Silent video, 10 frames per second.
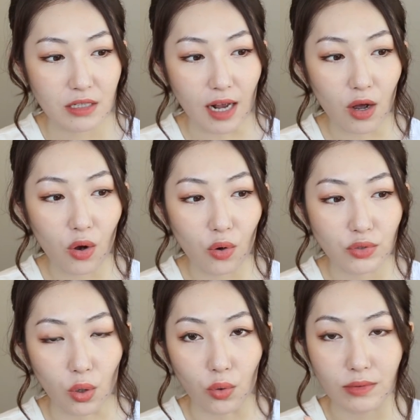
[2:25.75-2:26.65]
然后
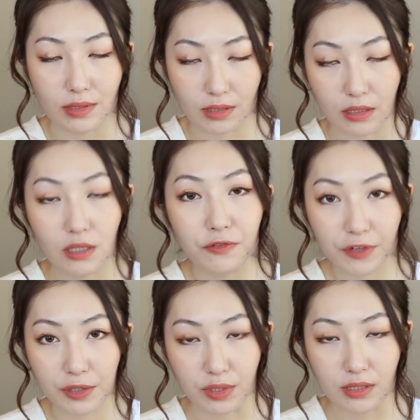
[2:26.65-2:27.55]
有一个
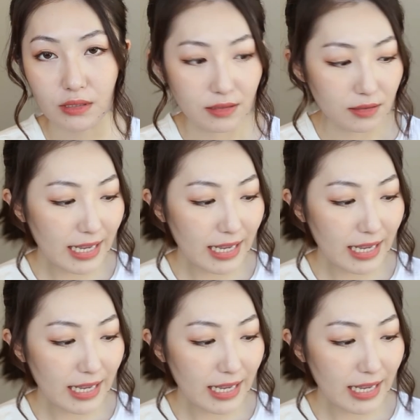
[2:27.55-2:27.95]
fragrance，